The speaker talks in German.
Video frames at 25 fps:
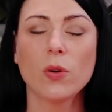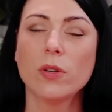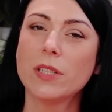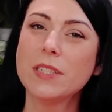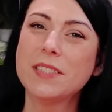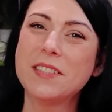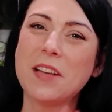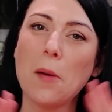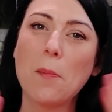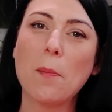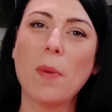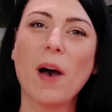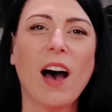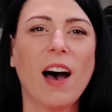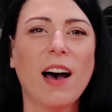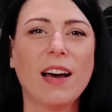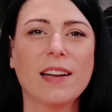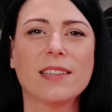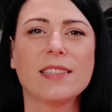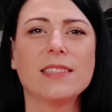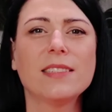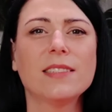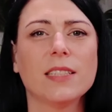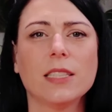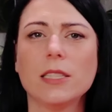Und dieser
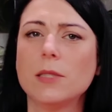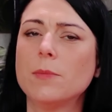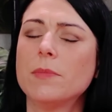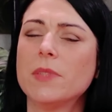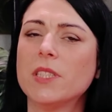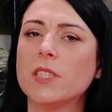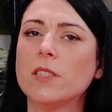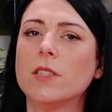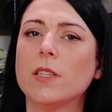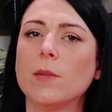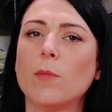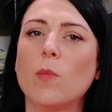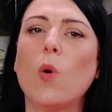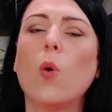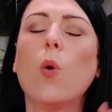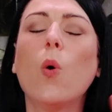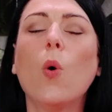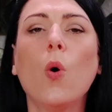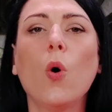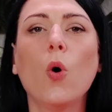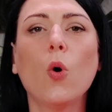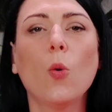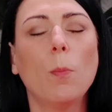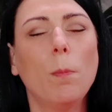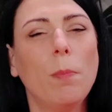Part ist eben in dem
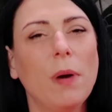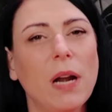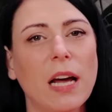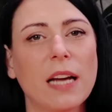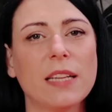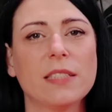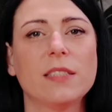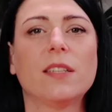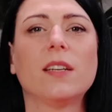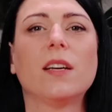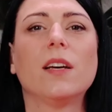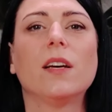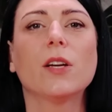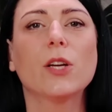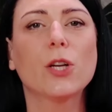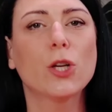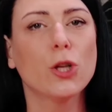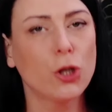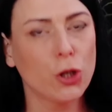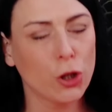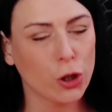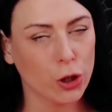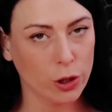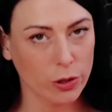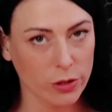Hochblatt
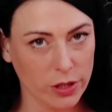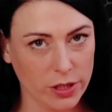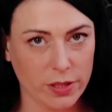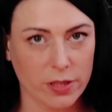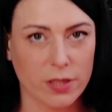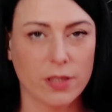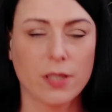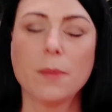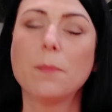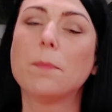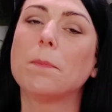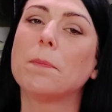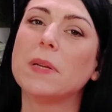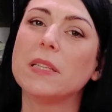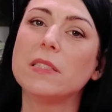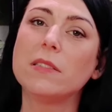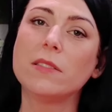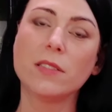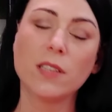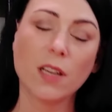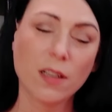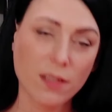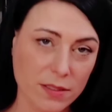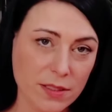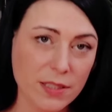geschützt,
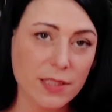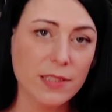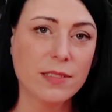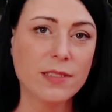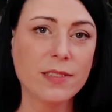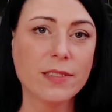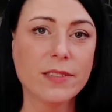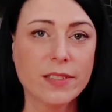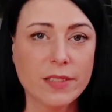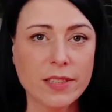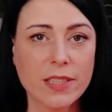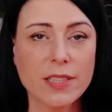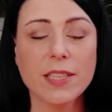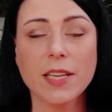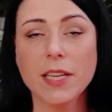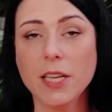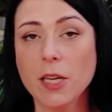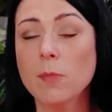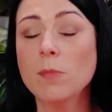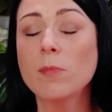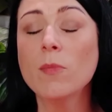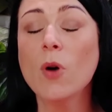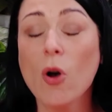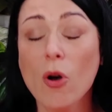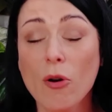bis dieses sich
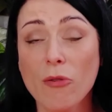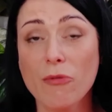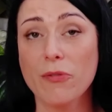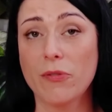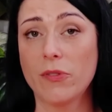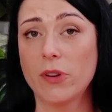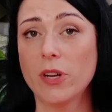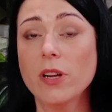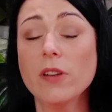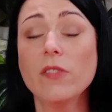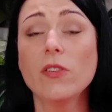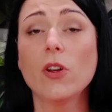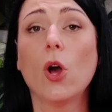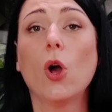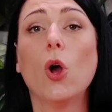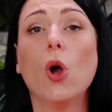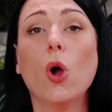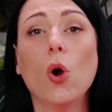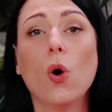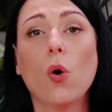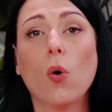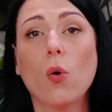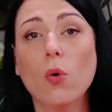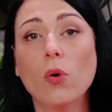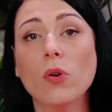eben öffnet
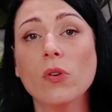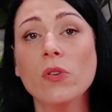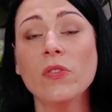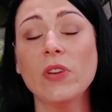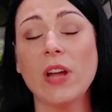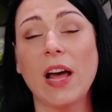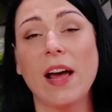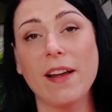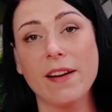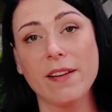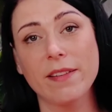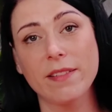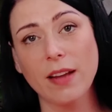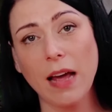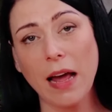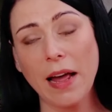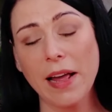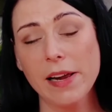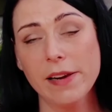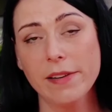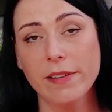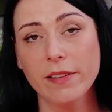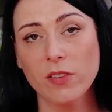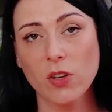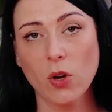und einen
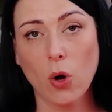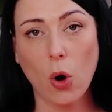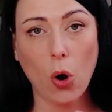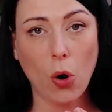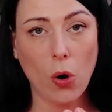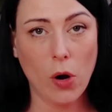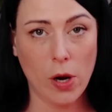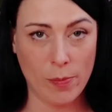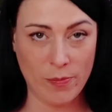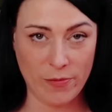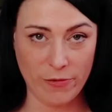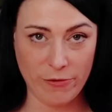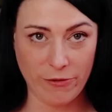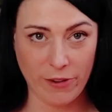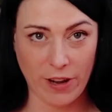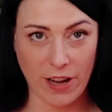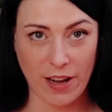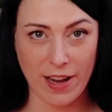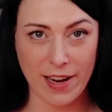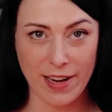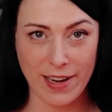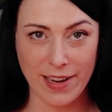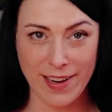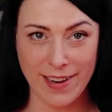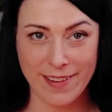Teil des Kolben
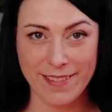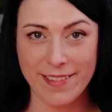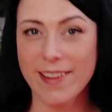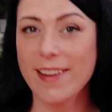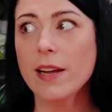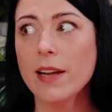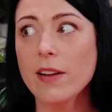freilegt.